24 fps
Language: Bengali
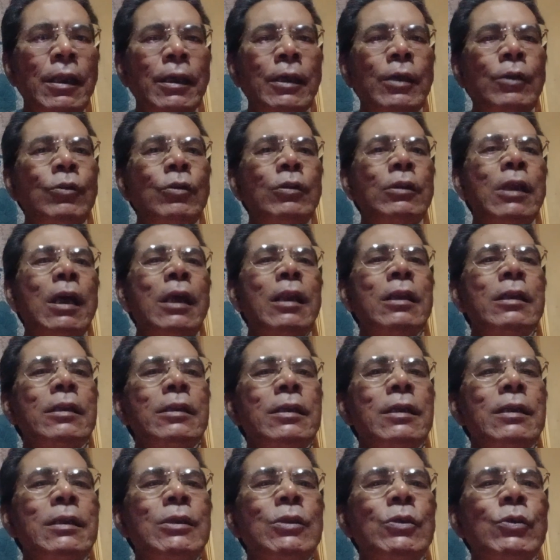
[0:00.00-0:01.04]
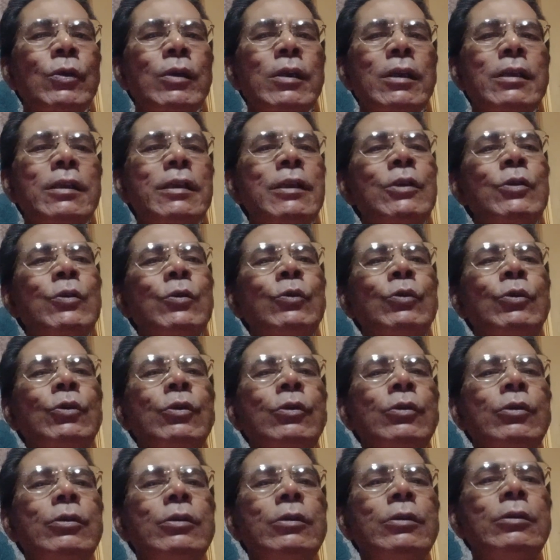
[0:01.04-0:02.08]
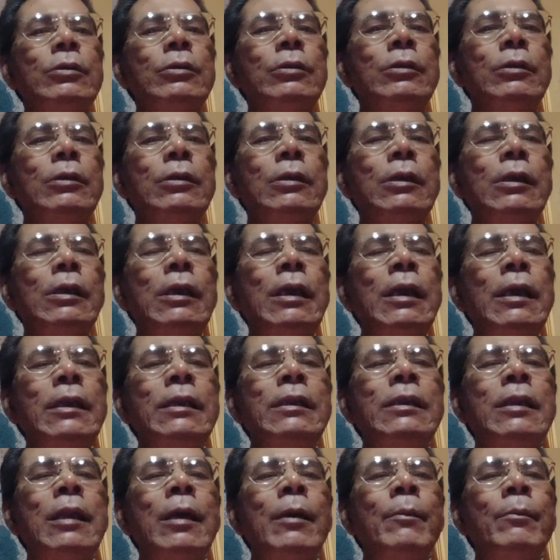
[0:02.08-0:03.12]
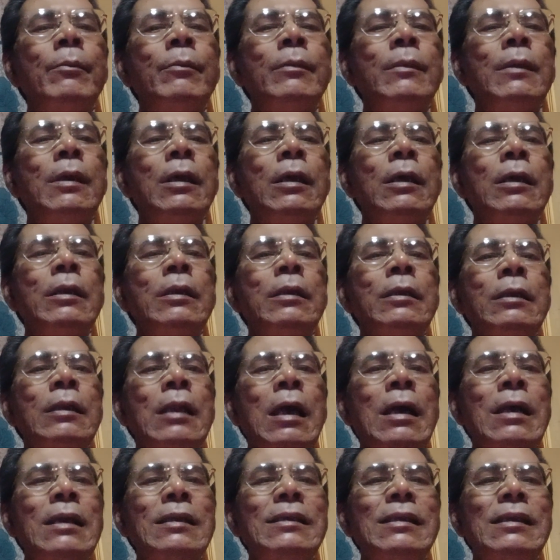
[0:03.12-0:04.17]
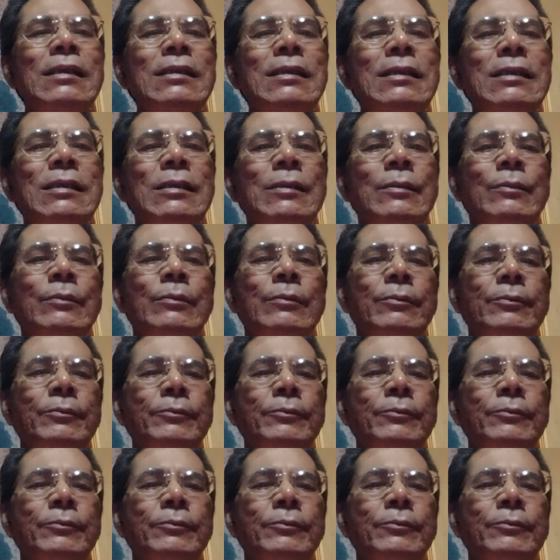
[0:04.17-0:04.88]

কিন্তু তার নিজের চোখে সে সুন্দর এরই নাম নার্সেসিজম